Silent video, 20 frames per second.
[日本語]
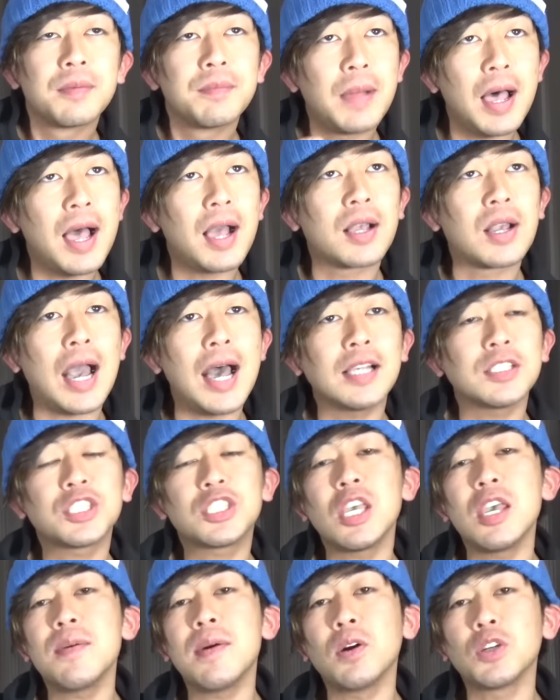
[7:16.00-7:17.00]
まあカース
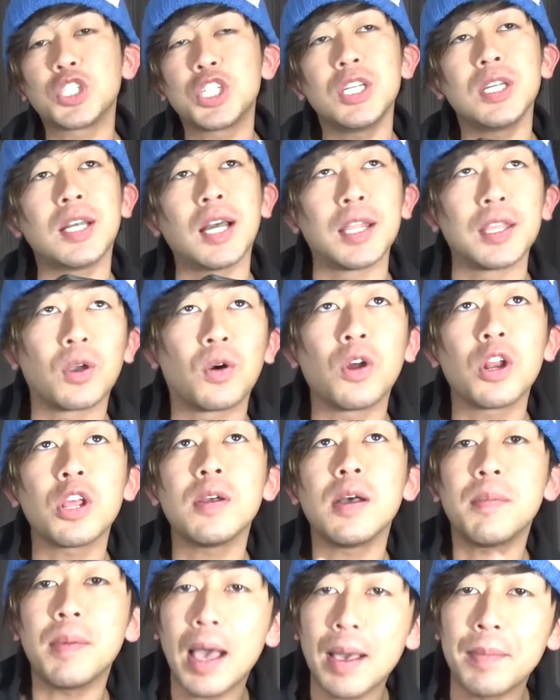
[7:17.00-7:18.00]
系は欲しいからね。これ
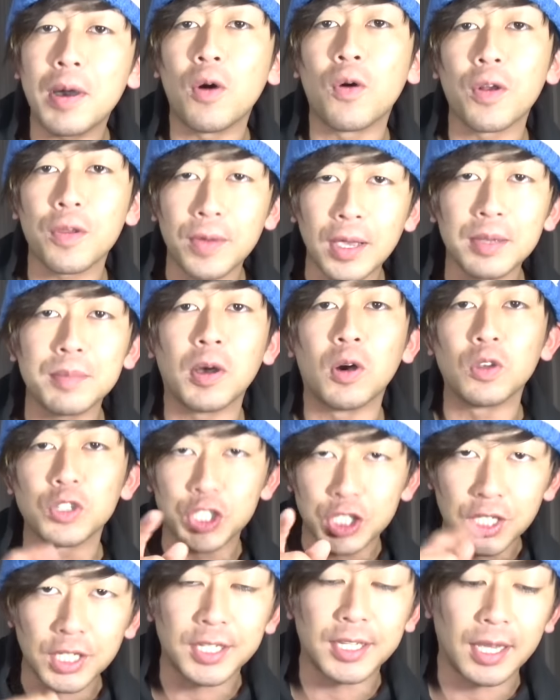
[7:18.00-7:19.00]
はまあまあ俺は今欲
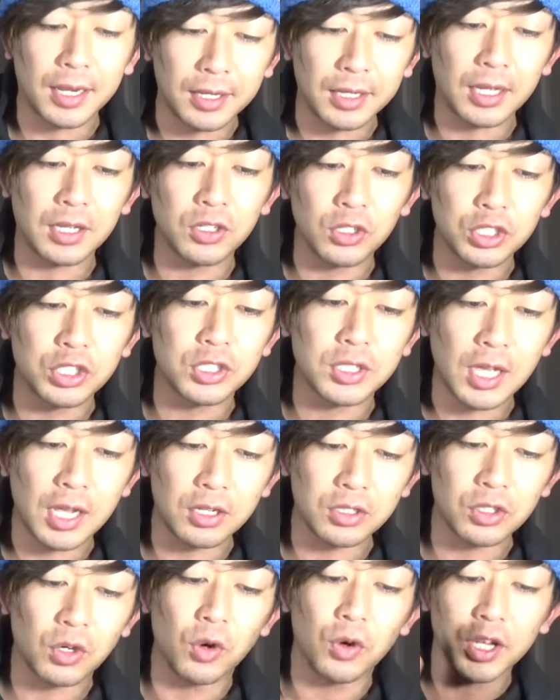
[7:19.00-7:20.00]
しいキャラだ。よし使え
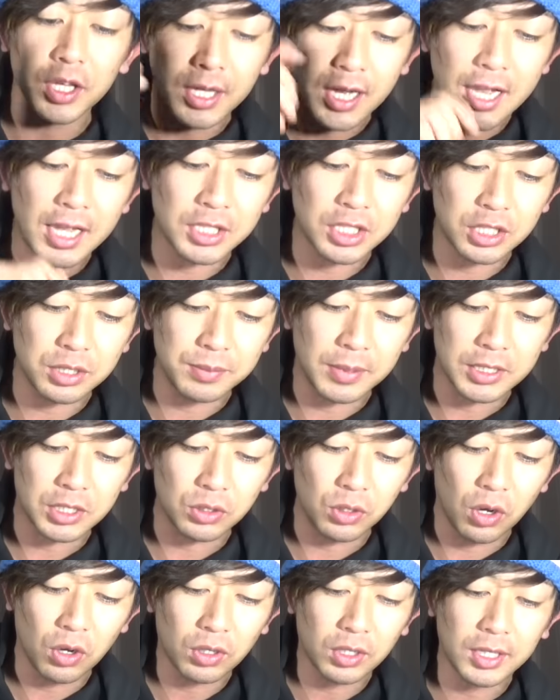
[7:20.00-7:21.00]
るぞ。折り返しま
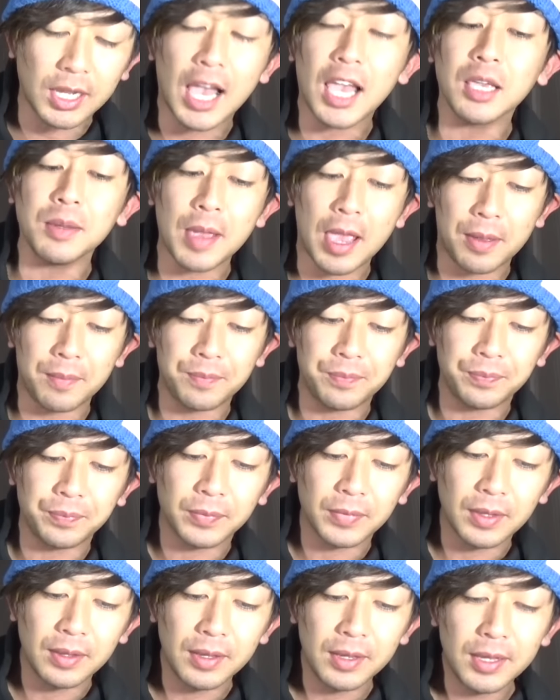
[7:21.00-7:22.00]
す。6回目
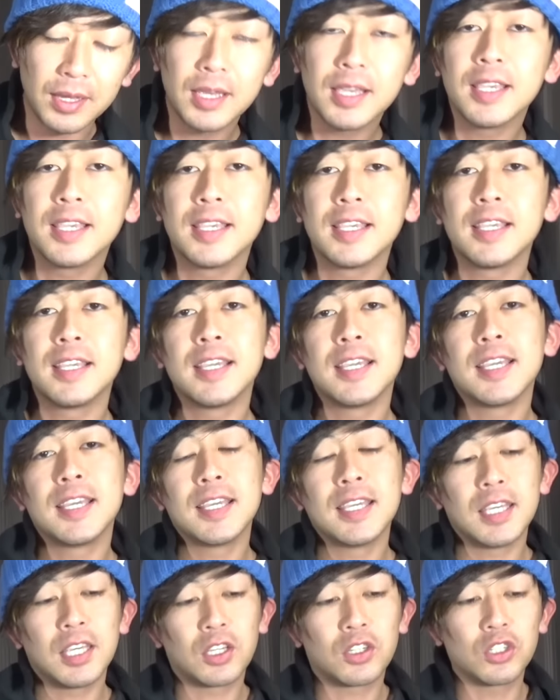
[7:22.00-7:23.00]

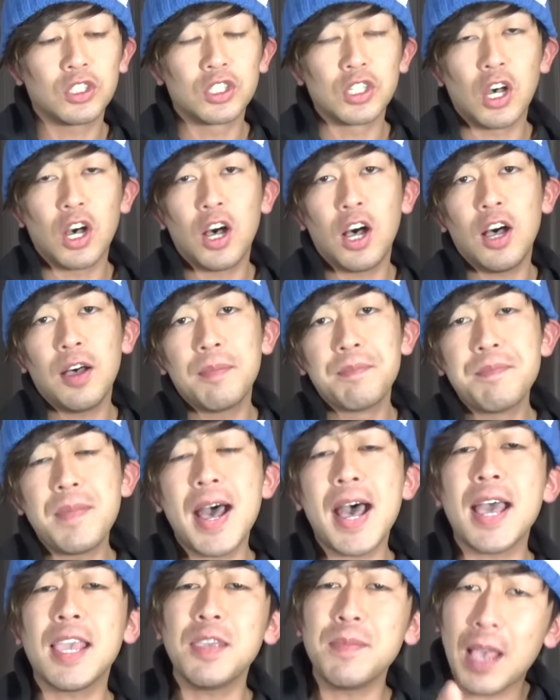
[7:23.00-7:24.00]
いくぞ。
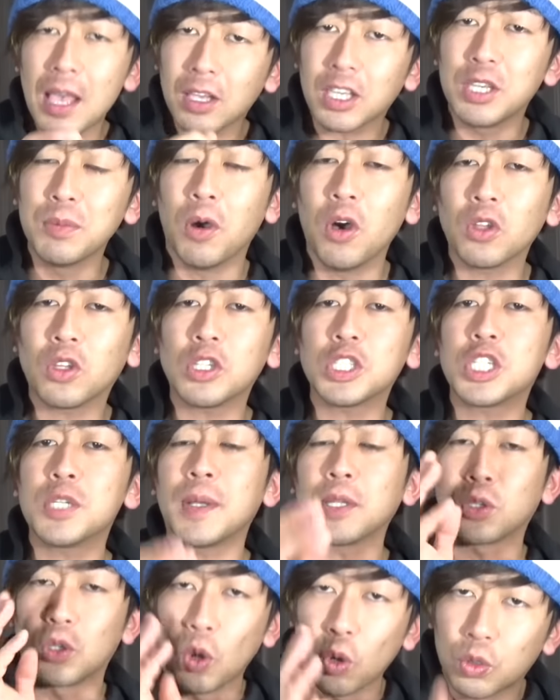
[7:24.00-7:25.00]
まあ今希望として
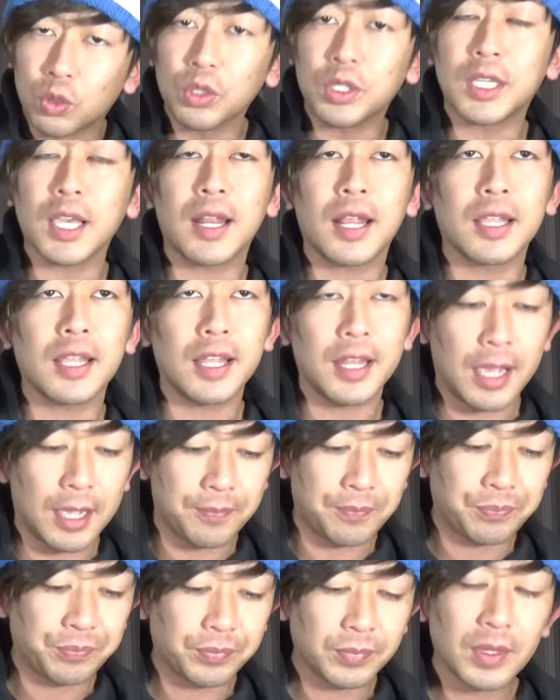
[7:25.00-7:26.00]
は毒キャラだな。
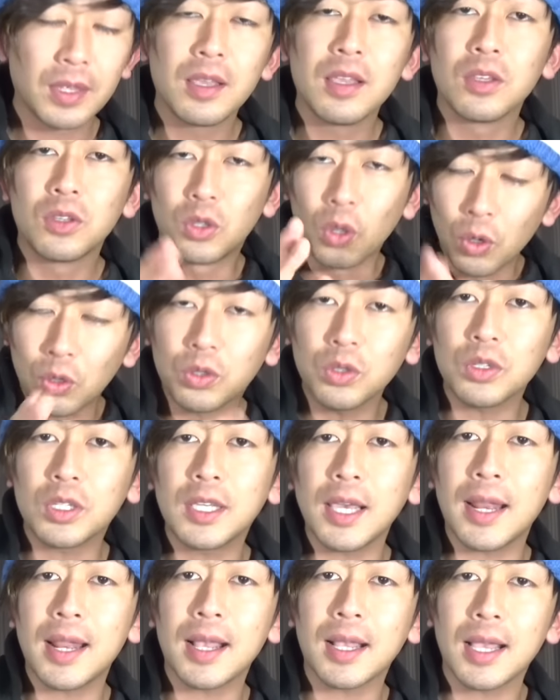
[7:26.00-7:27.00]
毒
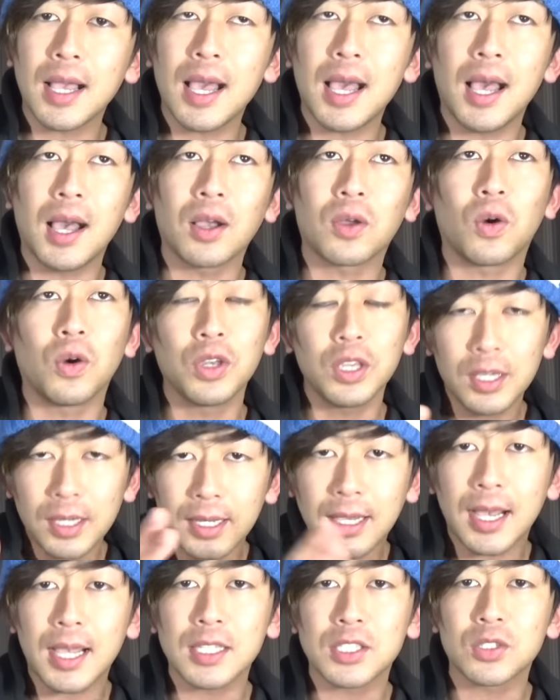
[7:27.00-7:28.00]
キャラか
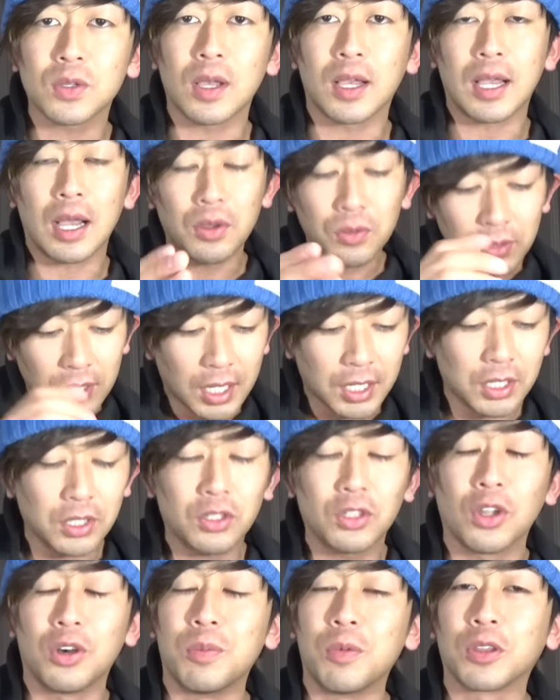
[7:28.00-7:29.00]
コインカースとか
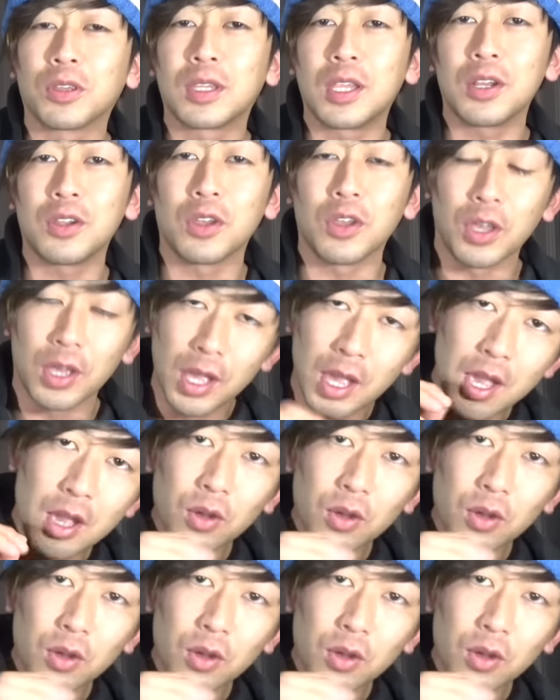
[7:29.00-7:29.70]
カウンターヒットを持ってる